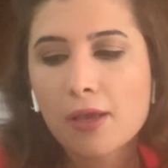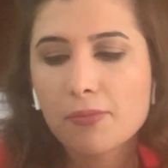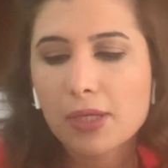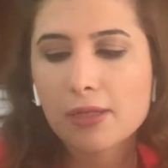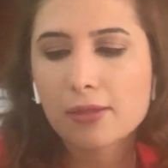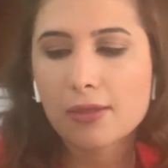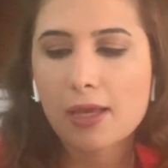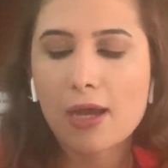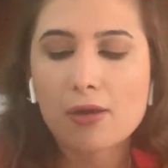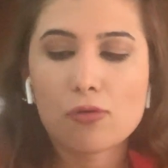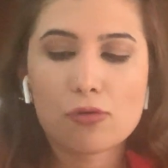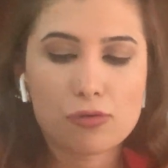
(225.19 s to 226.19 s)
Bir
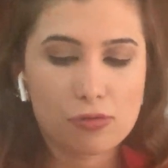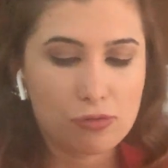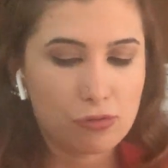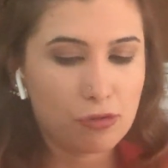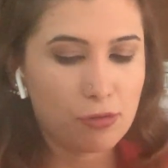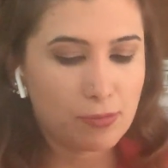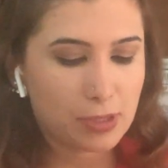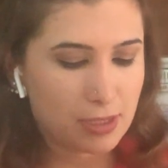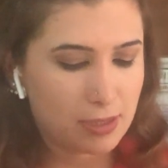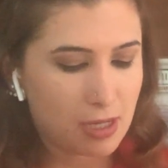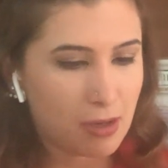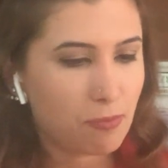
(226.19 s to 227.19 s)
diğer okuduğum
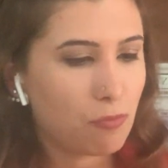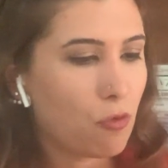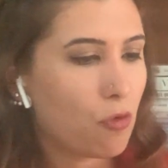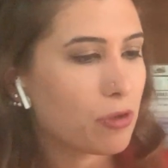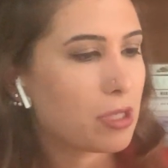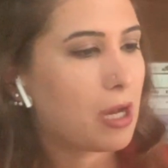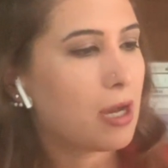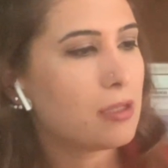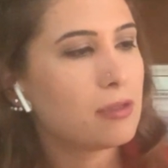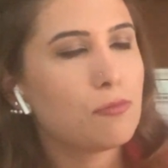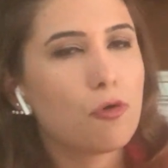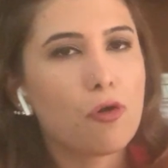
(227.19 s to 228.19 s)
kitap
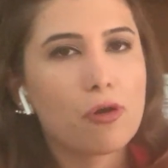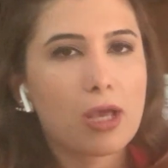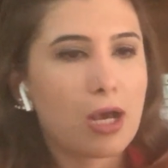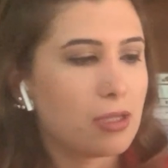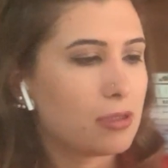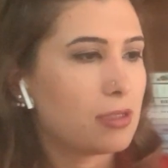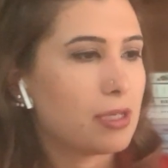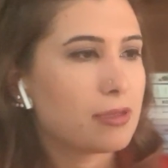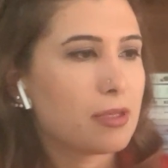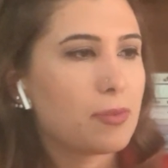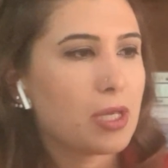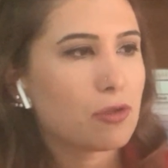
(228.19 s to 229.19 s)
Moyan. Moyan
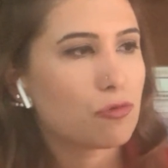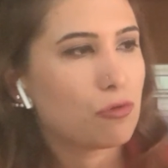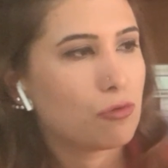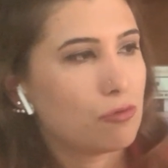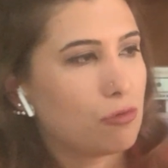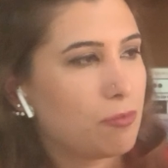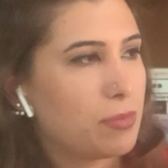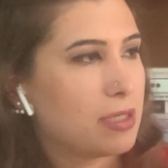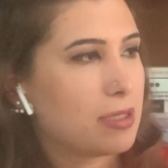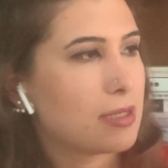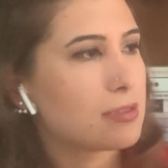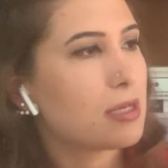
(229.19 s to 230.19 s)
edebiyat ödüllü
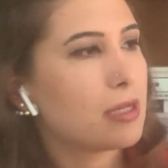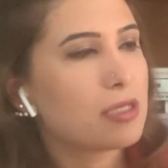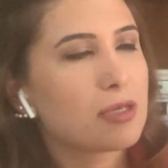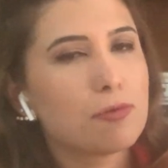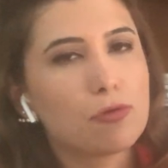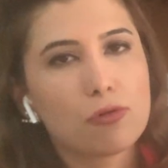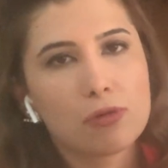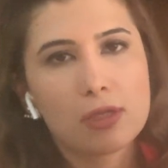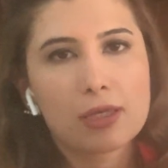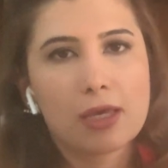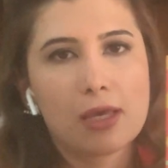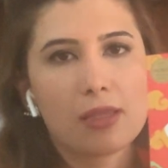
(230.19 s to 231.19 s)
bir yazar.
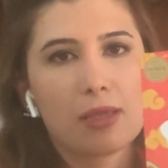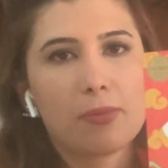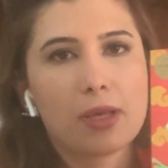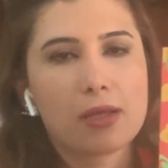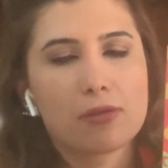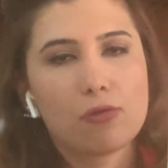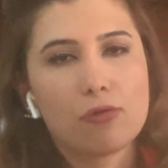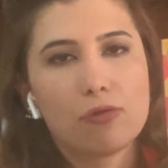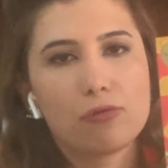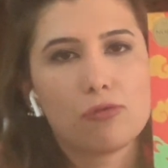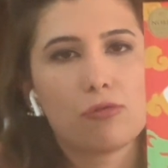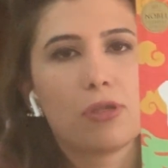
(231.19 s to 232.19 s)
2012 edebiyat
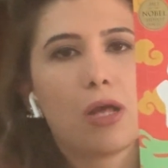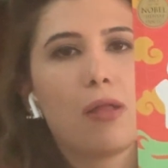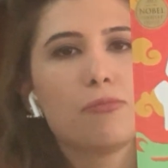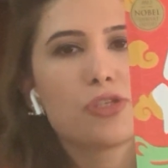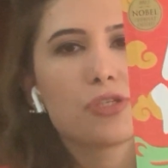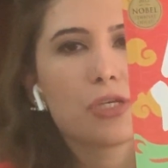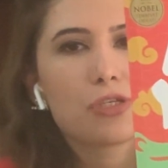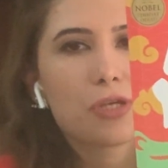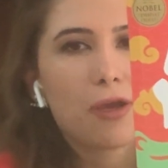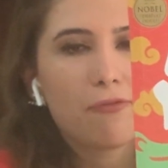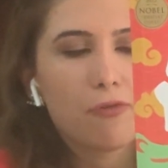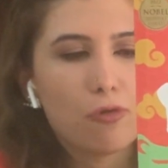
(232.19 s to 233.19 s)
ödülünü almış.
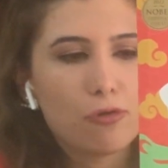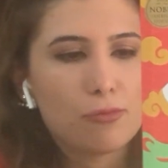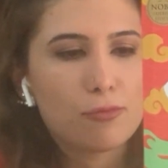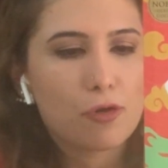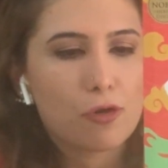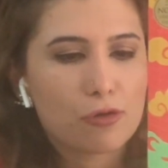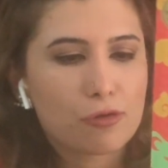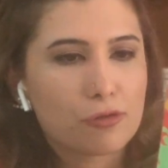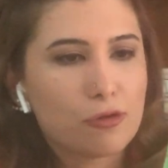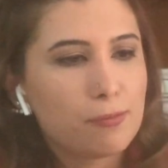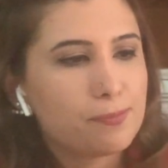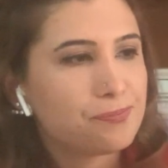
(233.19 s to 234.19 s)
Yaşam ve Ölüm
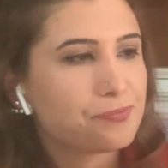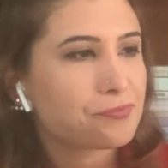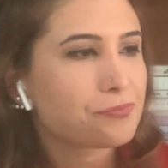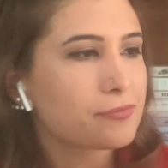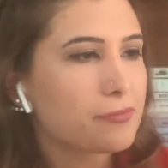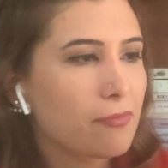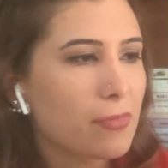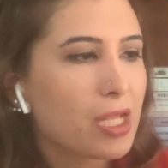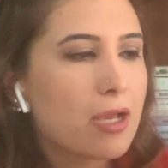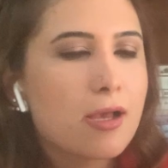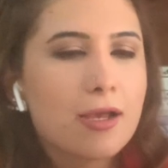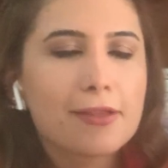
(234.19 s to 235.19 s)
Yorgunu.
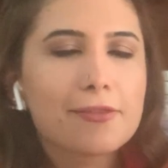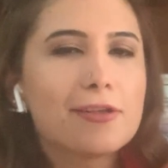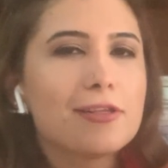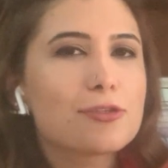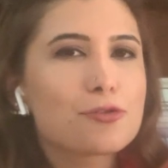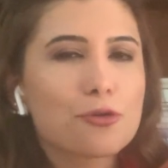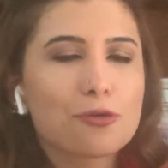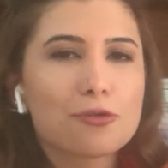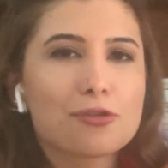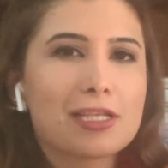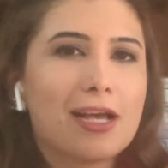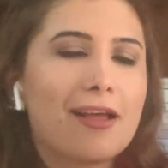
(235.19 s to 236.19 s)
Dili çok
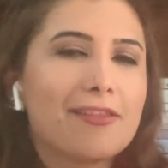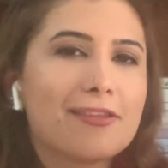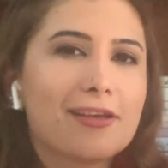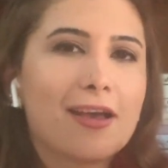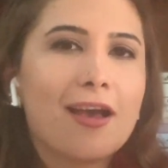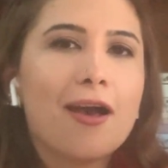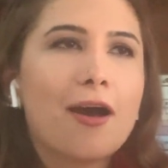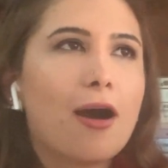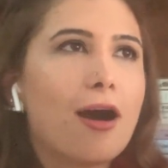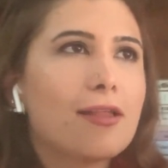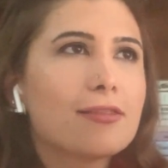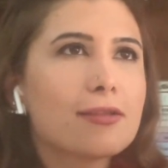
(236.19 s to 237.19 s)
güzeldi
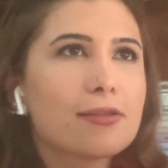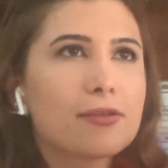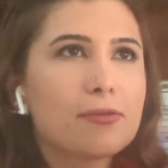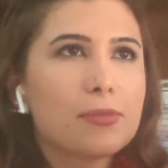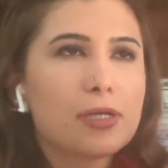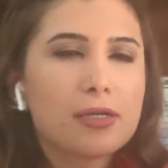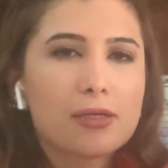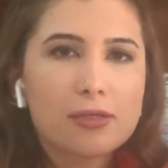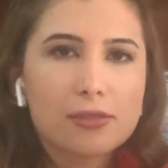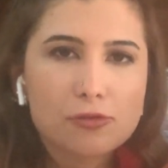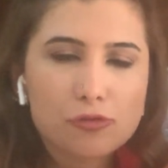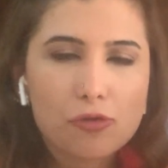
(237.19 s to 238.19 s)
anlatımı
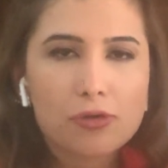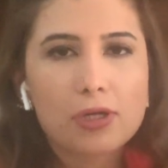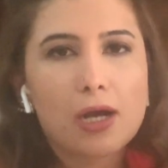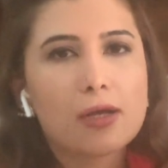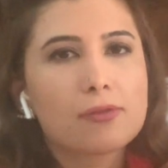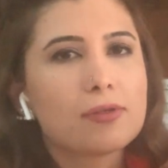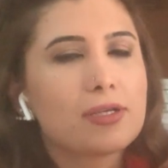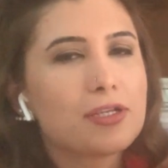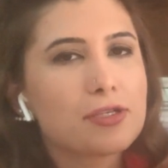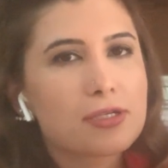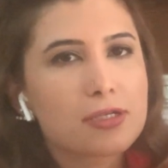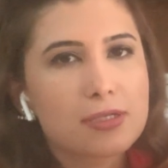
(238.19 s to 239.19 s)
çok rahat da
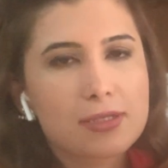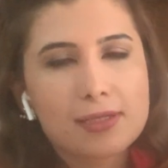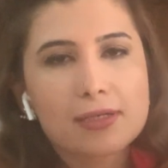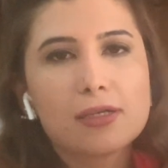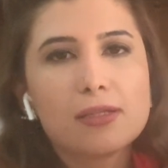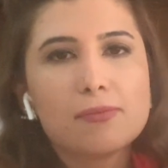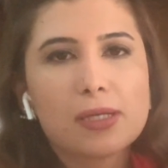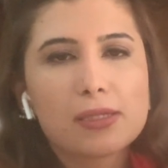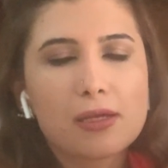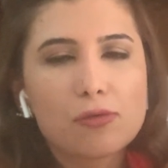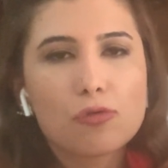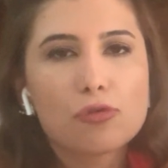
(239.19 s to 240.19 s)
hiç sıkılmadan